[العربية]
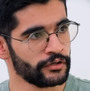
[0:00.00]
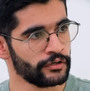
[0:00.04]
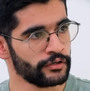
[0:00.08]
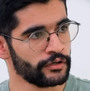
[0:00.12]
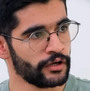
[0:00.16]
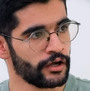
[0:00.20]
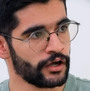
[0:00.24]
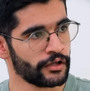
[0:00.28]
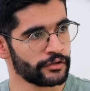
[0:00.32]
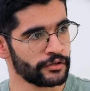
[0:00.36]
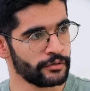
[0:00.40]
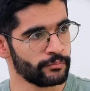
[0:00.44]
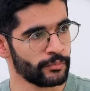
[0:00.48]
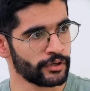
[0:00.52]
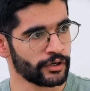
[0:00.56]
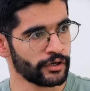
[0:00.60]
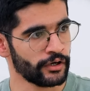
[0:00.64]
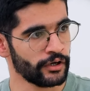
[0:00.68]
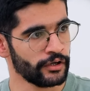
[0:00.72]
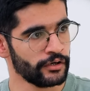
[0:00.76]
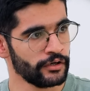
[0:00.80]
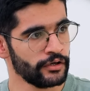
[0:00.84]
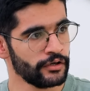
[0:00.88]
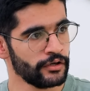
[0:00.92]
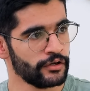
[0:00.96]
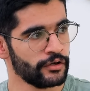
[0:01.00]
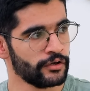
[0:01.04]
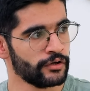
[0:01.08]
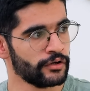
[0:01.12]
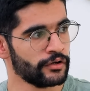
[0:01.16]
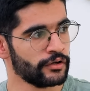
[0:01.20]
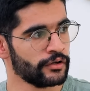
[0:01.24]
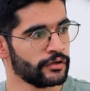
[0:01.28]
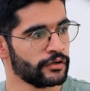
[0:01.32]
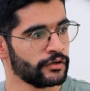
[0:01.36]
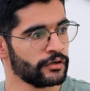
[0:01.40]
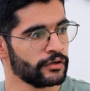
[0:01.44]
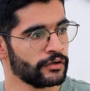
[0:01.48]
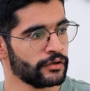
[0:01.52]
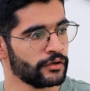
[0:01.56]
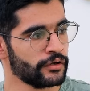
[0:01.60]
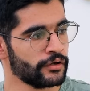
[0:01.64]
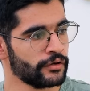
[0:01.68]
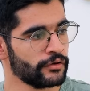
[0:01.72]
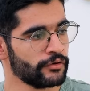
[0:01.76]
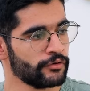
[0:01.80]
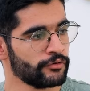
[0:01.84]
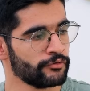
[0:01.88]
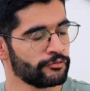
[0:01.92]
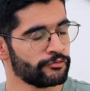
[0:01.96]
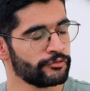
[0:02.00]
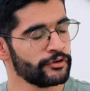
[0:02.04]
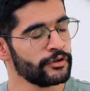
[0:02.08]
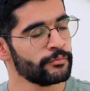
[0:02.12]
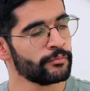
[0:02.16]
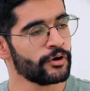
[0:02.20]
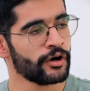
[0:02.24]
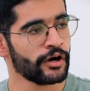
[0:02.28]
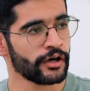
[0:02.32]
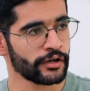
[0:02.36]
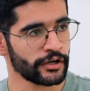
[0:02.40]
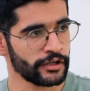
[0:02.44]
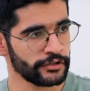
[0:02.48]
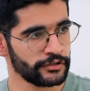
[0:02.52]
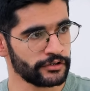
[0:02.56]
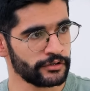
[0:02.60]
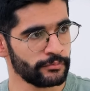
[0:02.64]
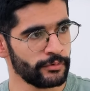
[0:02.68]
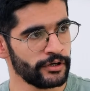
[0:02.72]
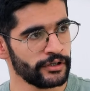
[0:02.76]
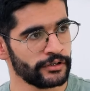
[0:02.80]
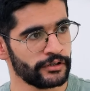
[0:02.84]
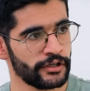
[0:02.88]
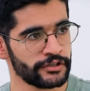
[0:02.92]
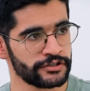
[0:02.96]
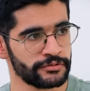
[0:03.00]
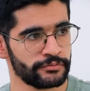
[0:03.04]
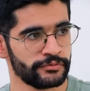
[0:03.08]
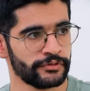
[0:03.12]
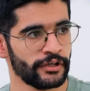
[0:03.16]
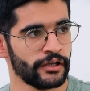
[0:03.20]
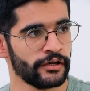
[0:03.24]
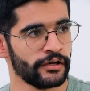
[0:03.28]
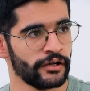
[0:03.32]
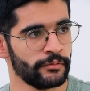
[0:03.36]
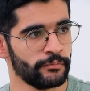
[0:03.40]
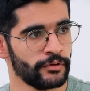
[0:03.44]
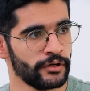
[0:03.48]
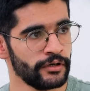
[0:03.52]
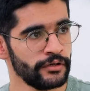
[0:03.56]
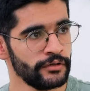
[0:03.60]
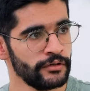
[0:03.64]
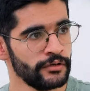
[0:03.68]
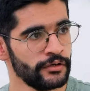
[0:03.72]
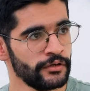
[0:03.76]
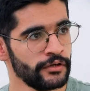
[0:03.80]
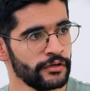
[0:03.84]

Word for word: لهذه المرحله آه فيه مهارات بعد لازم تتعلمها